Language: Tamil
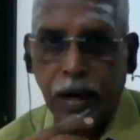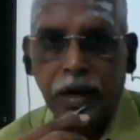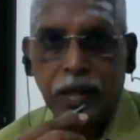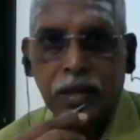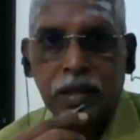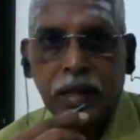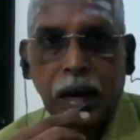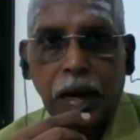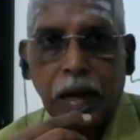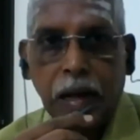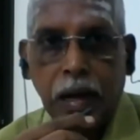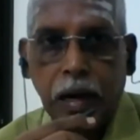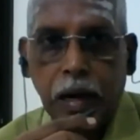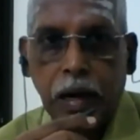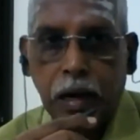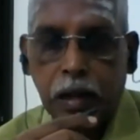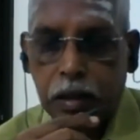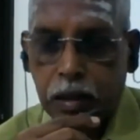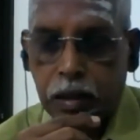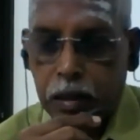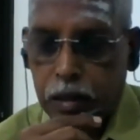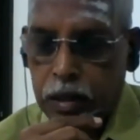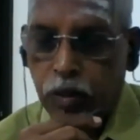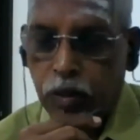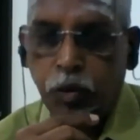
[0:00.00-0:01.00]
எழுத்தாளர்
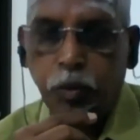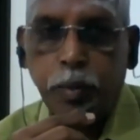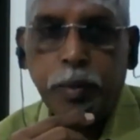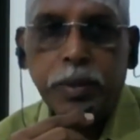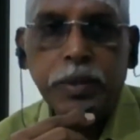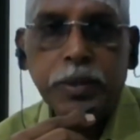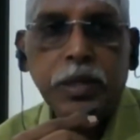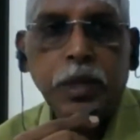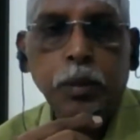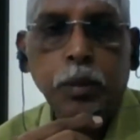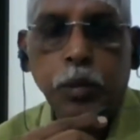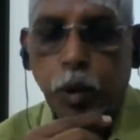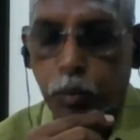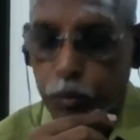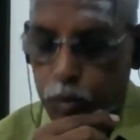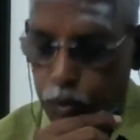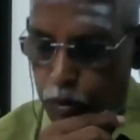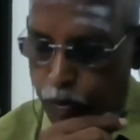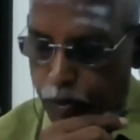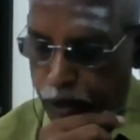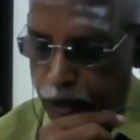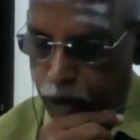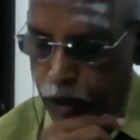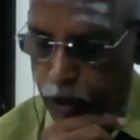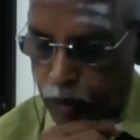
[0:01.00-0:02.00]
ஆகிறதுக்கு விமர்சனம் ரொம்ப
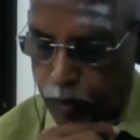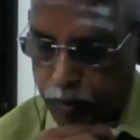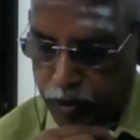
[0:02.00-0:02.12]
முக்கியம்